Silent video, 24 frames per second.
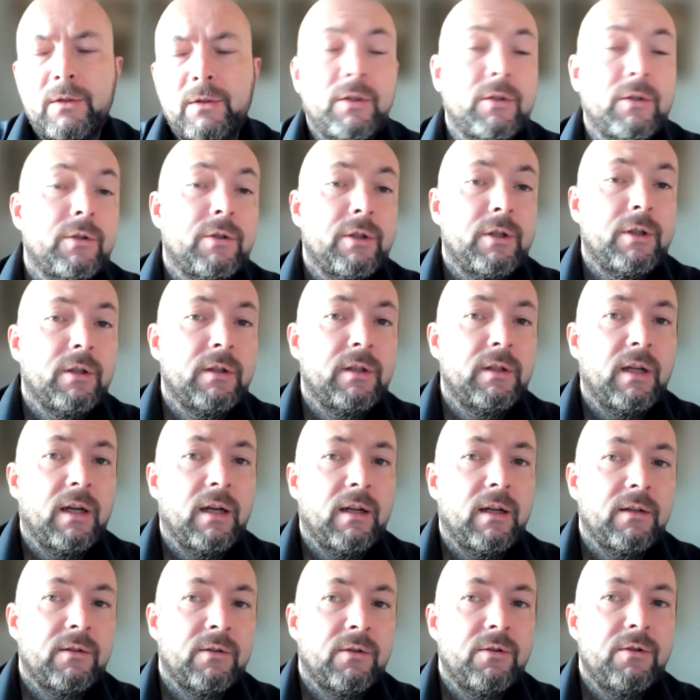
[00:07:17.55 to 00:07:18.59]
do tego
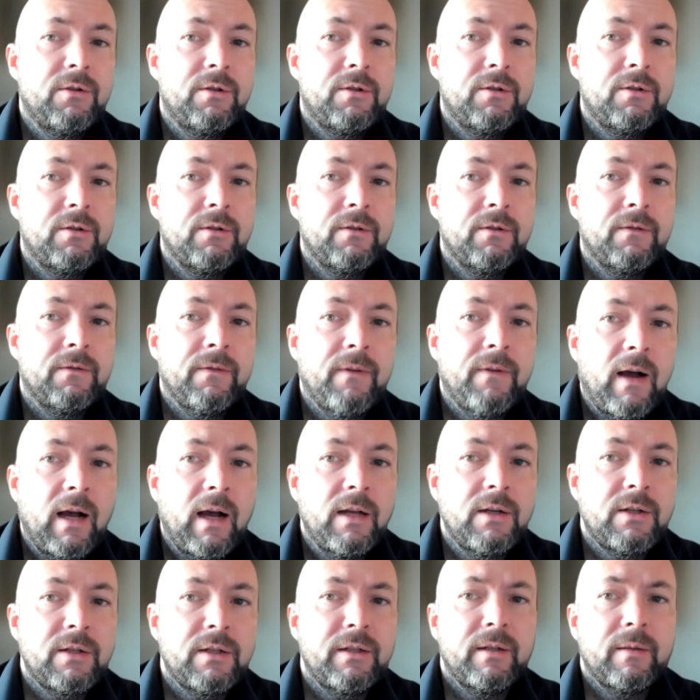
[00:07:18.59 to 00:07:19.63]
tygodnia dość
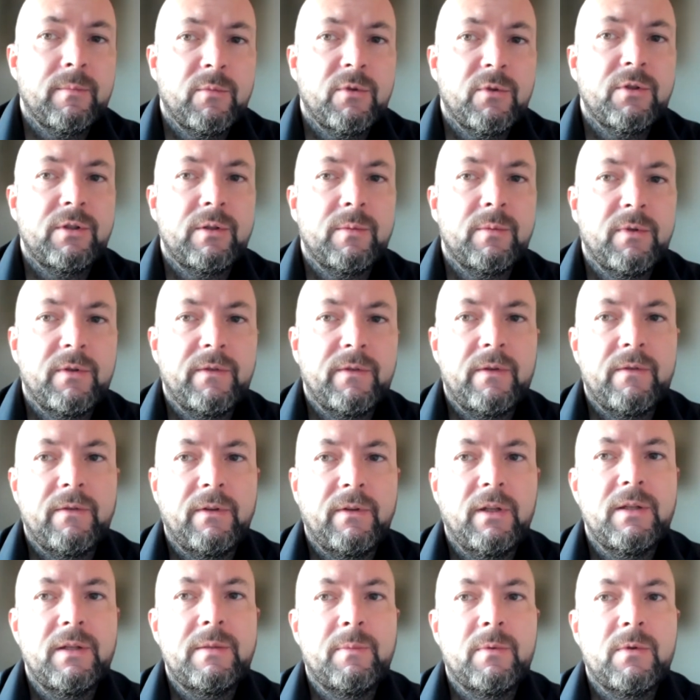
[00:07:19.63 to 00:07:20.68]
ważnie, może powiem w
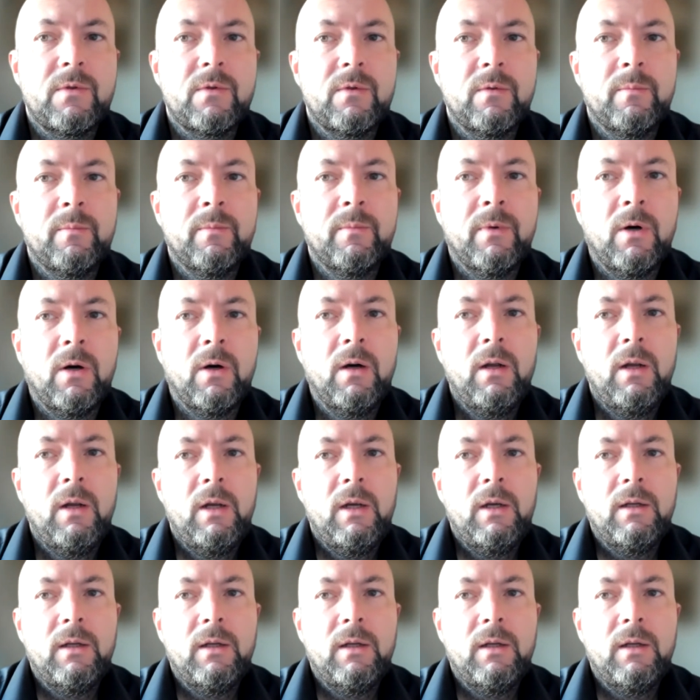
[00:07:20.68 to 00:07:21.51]
ten sposób, bo